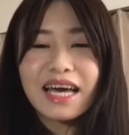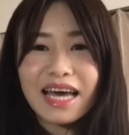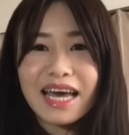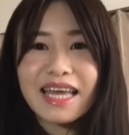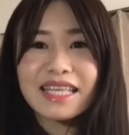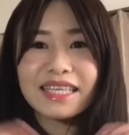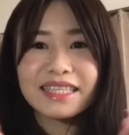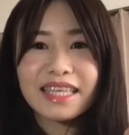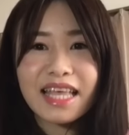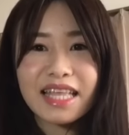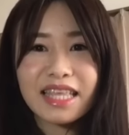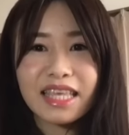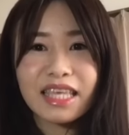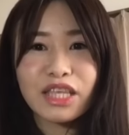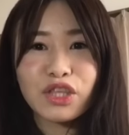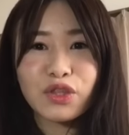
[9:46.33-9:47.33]
はい、2000
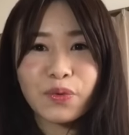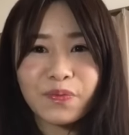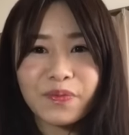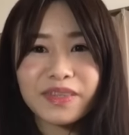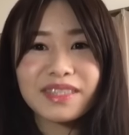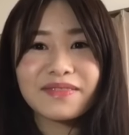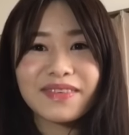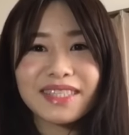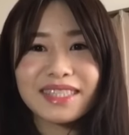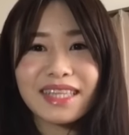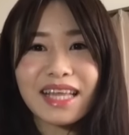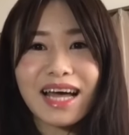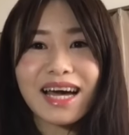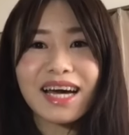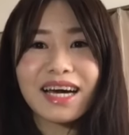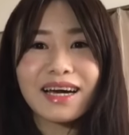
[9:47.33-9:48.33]
人突破しまし
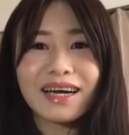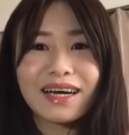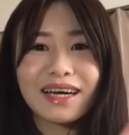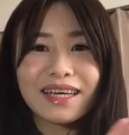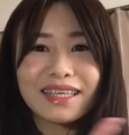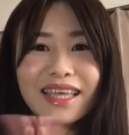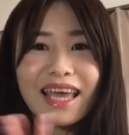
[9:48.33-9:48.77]
た。イエーイ、